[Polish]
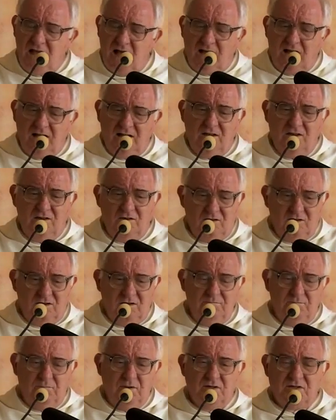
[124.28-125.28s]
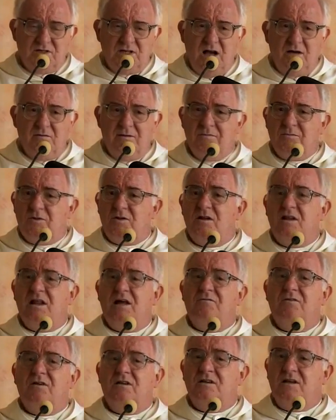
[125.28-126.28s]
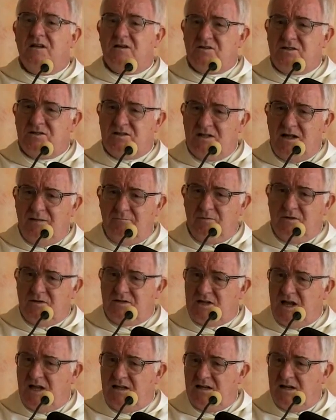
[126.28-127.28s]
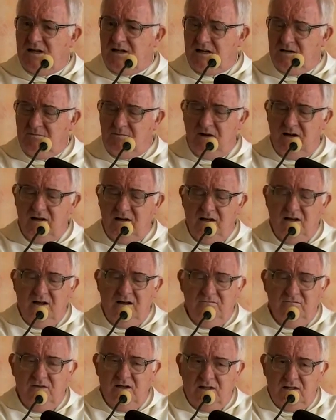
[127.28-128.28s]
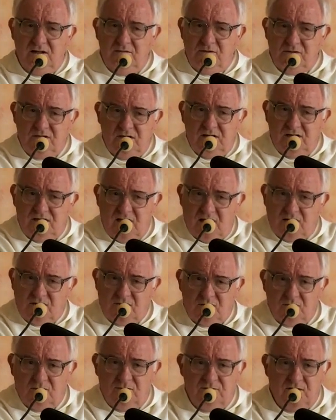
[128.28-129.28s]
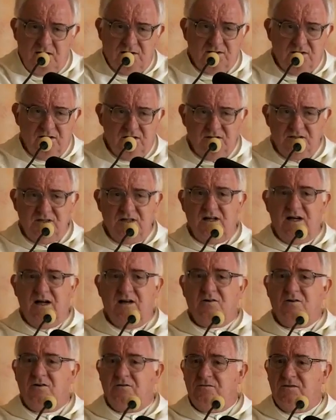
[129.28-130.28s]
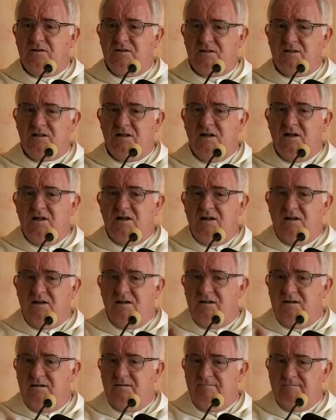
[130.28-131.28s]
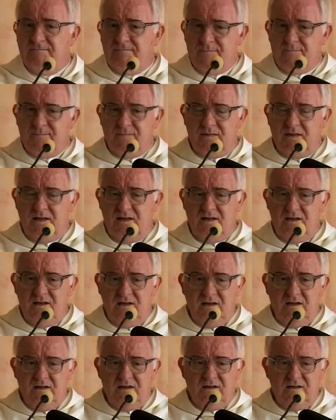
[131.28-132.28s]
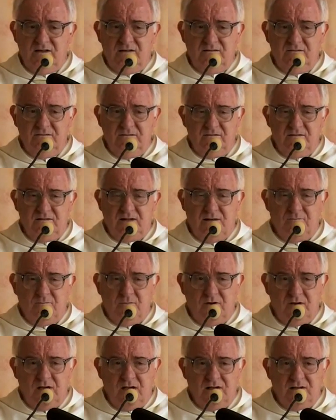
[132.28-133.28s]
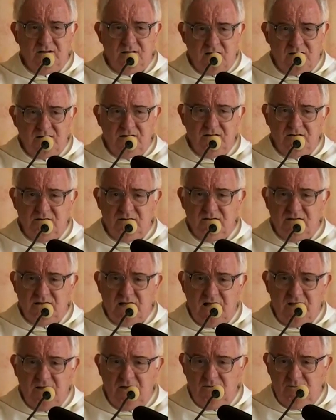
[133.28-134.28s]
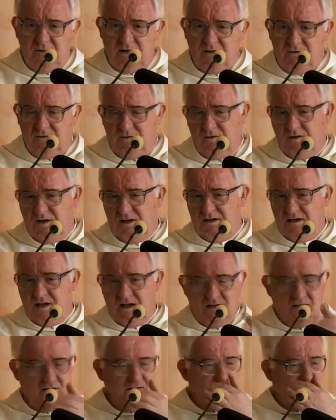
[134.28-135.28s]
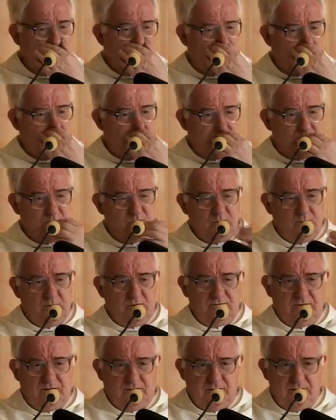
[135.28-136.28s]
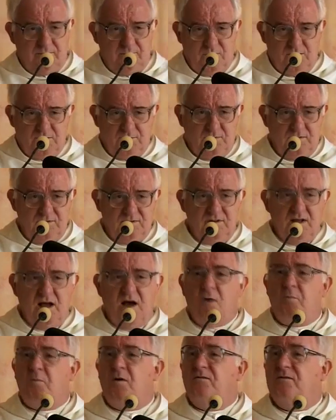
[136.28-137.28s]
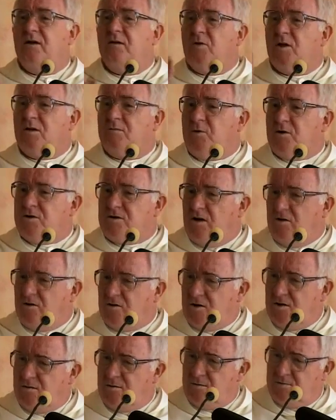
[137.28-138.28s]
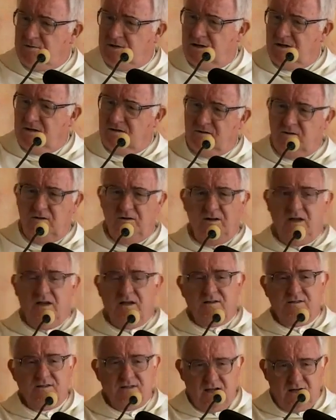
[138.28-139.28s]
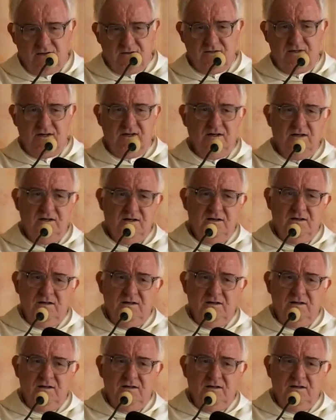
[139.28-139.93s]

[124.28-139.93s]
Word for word: Ja kiedyś o tym pisałem, to nawet jest napisane chyba w jednym z tych tekstów waszych sycharowych, Y, y, y, ta moja, znaczy znajoma, której ja próbowałem, odpo opowiem od początku, bo przecież to nie jest tak, że